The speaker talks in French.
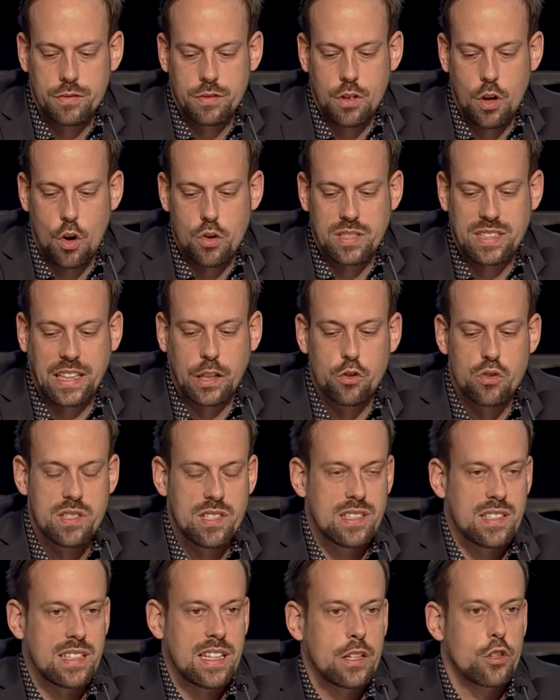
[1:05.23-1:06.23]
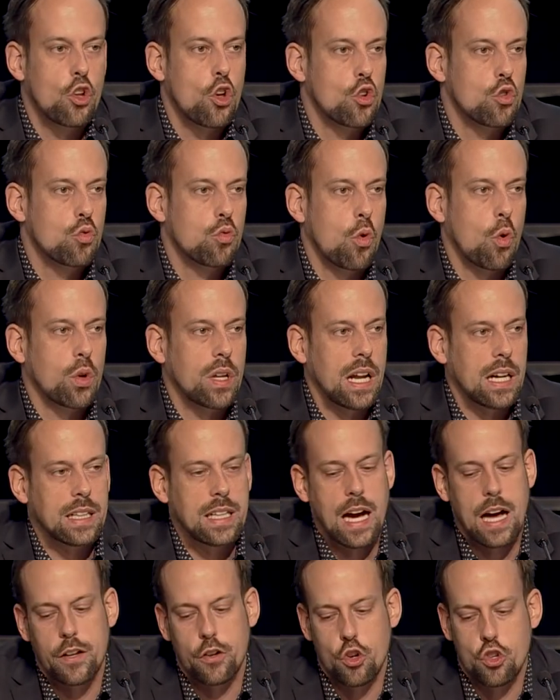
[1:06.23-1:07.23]
on se réunissait de nouveau dans le
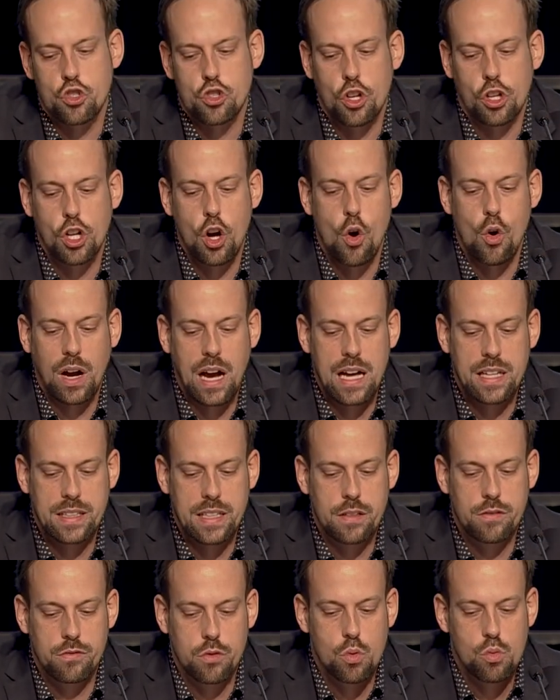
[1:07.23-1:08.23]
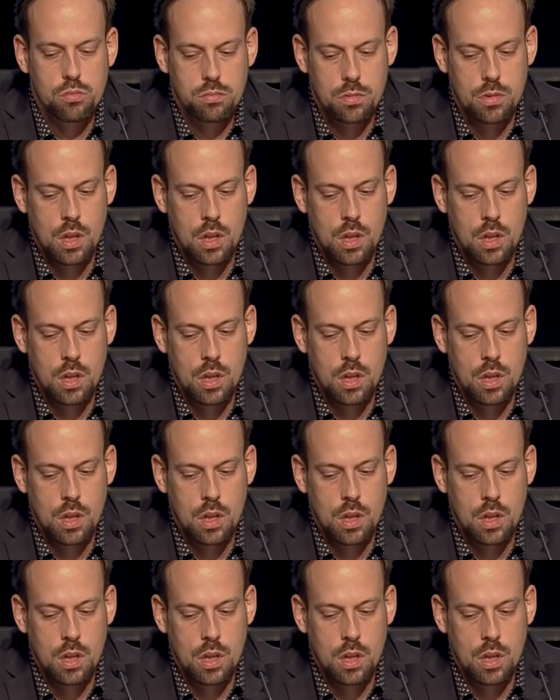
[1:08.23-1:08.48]
cadre d'un second rendez-vous,